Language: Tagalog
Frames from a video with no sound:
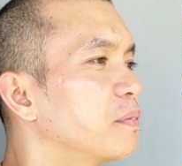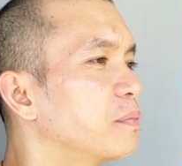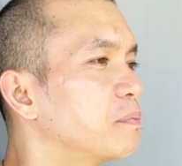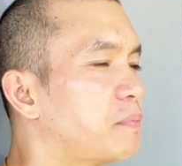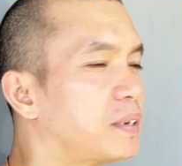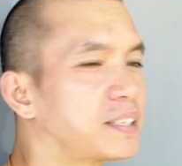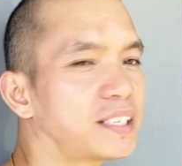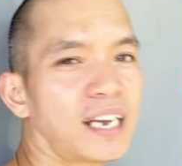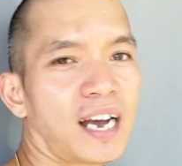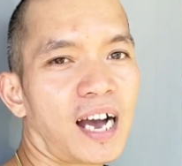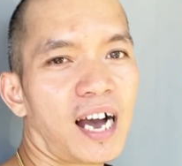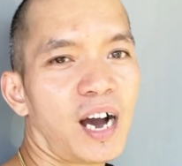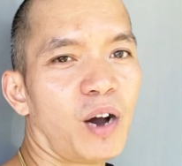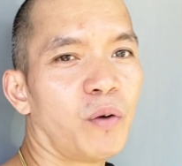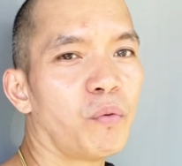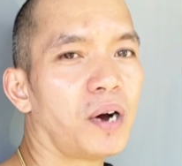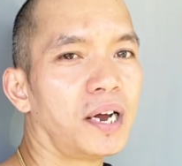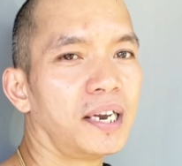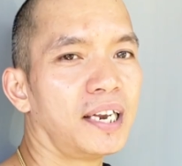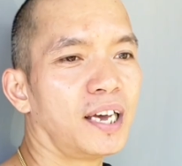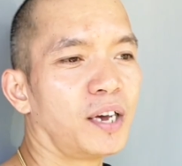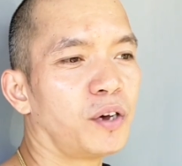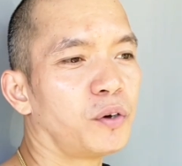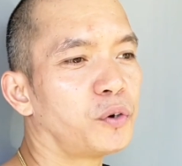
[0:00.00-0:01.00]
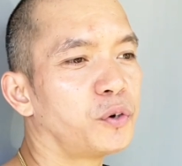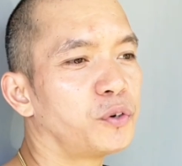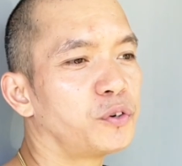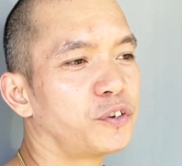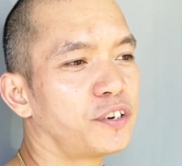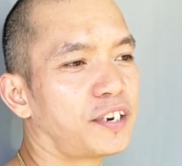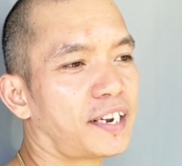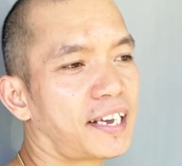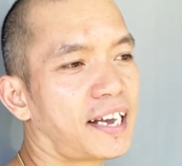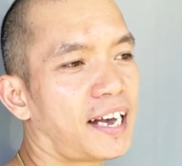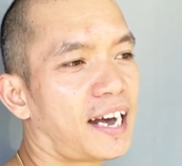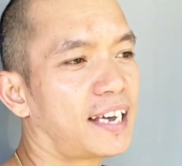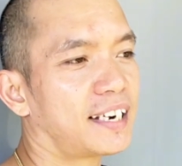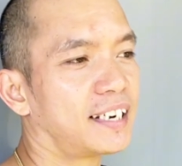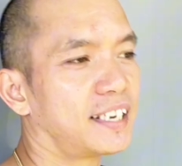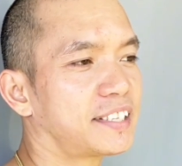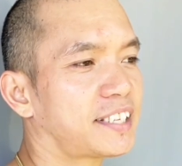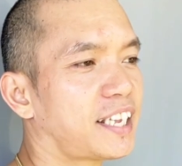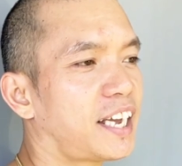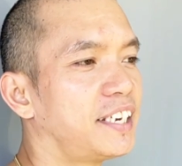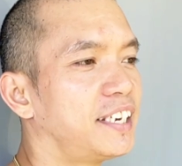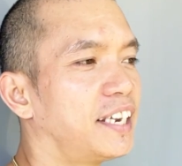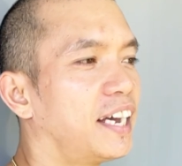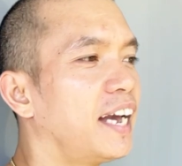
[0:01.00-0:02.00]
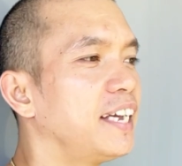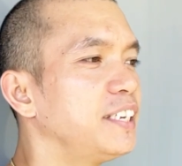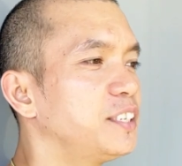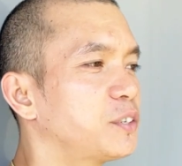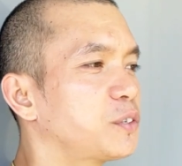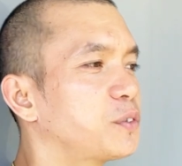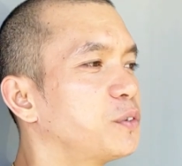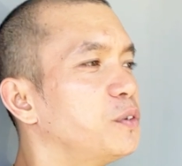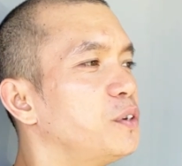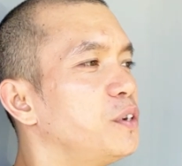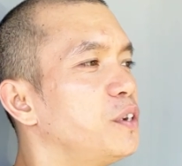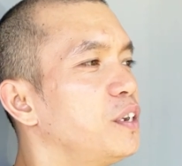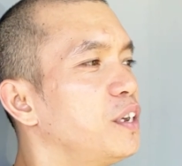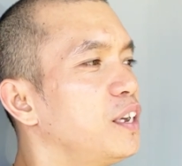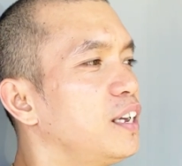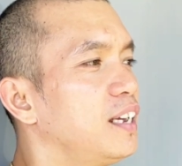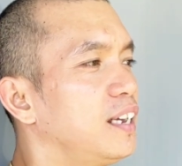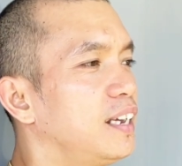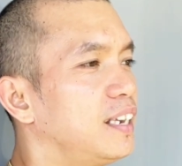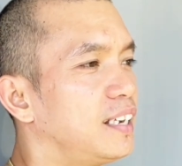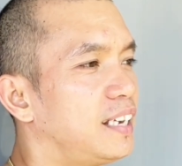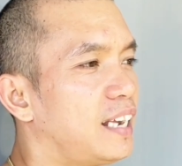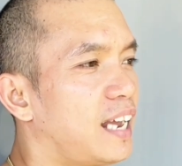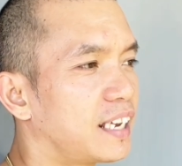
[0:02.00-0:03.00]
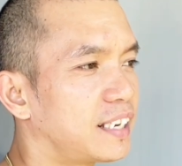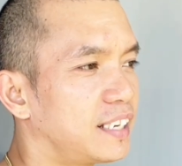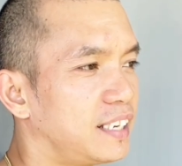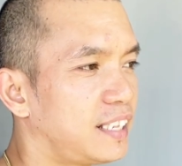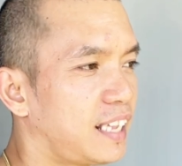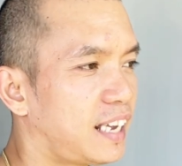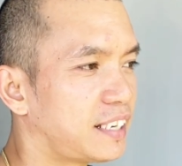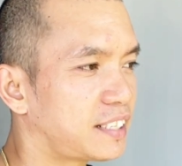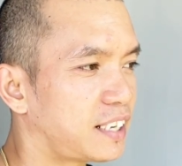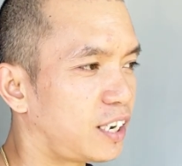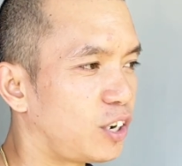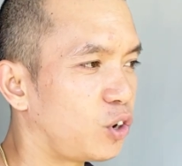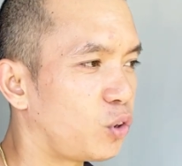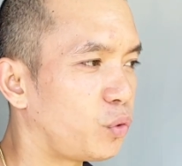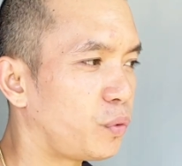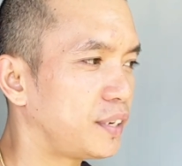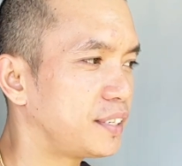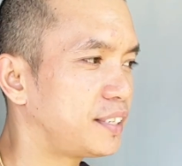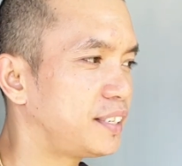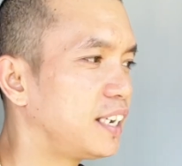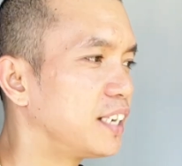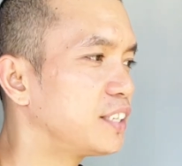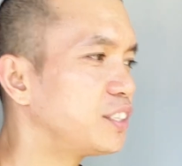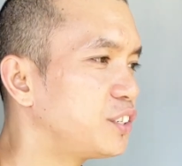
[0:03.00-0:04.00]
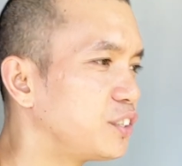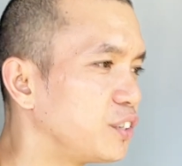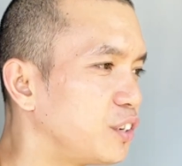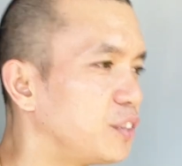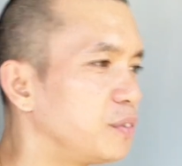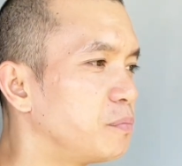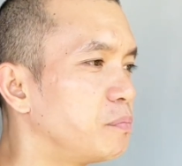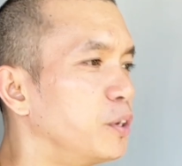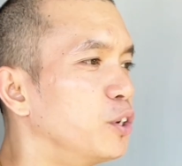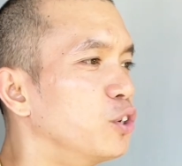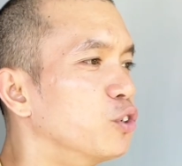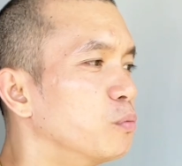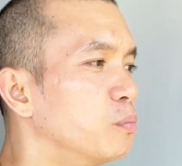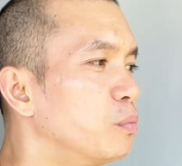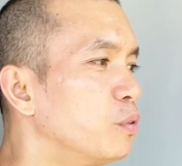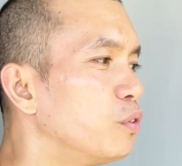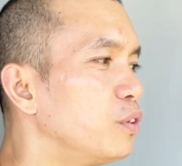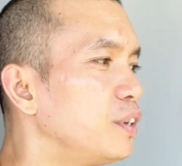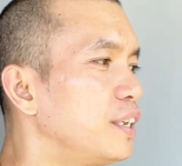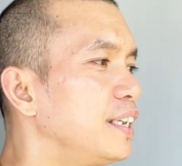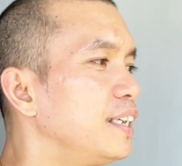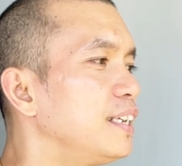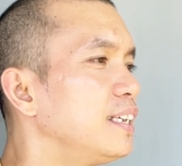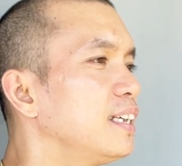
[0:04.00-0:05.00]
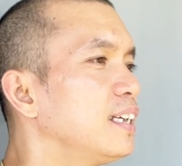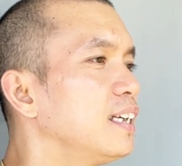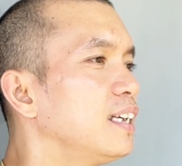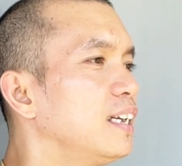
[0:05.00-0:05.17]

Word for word: Pasang-awa lang ako nung nag-aaral ng high school. Lagi nasa lowest section, binubuli.